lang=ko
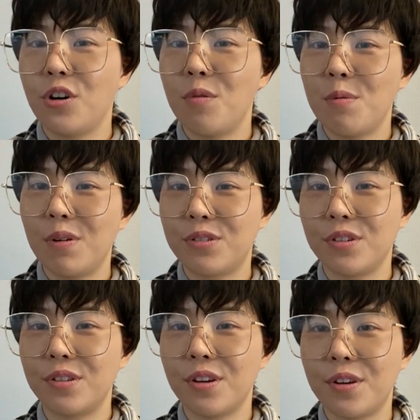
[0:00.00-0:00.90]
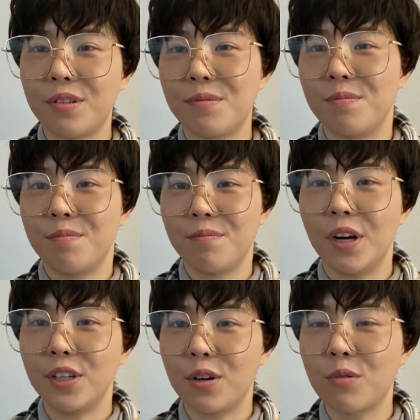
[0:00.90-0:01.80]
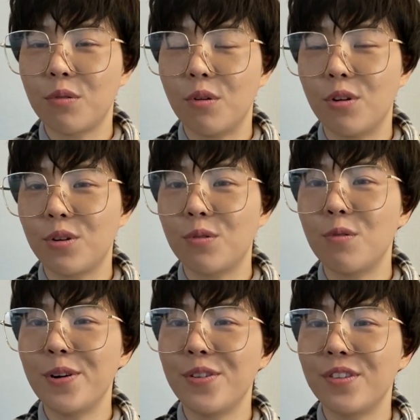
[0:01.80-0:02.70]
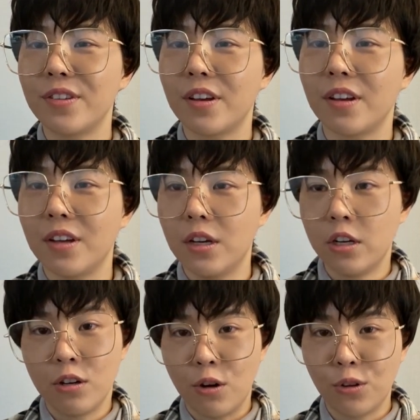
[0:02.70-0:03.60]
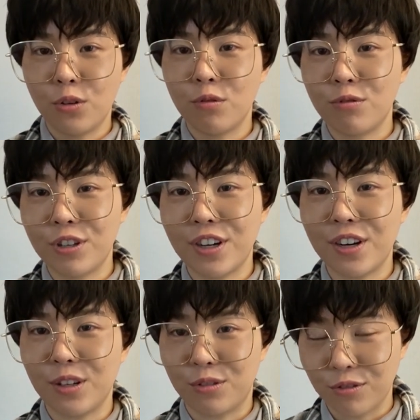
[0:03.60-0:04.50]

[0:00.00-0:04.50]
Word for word: 처음에 봤을 땐 마냥 어린 꼬마였는데 어느덧 우리가